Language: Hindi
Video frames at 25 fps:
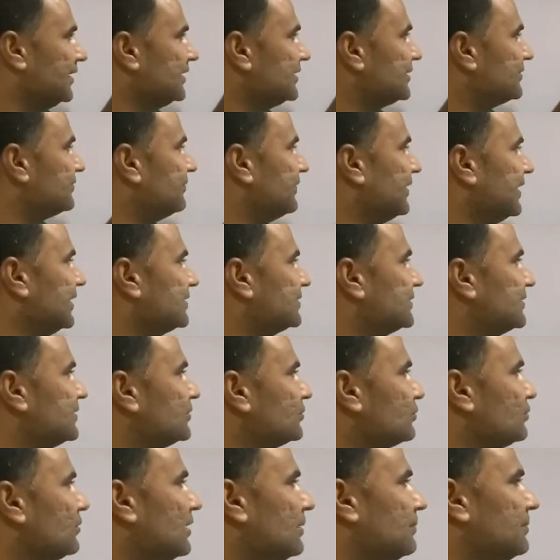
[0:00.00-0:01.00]
इस
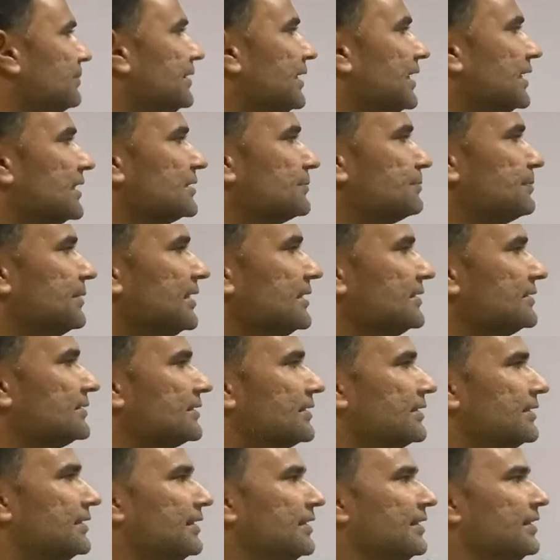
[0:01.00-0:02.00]
फ्रैक्शन को आपने
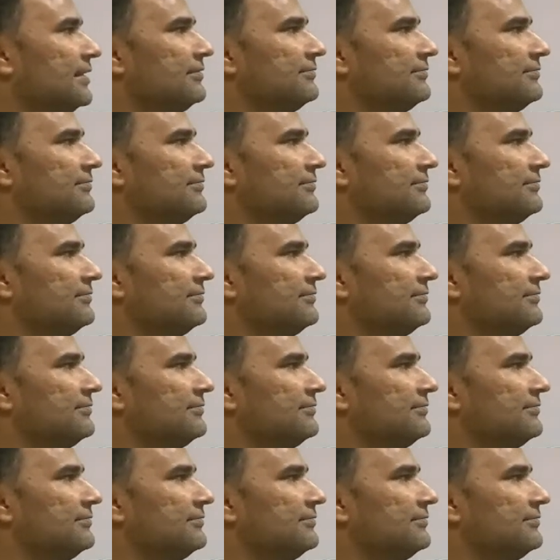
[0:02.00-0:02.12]
एक्सप्रेस करना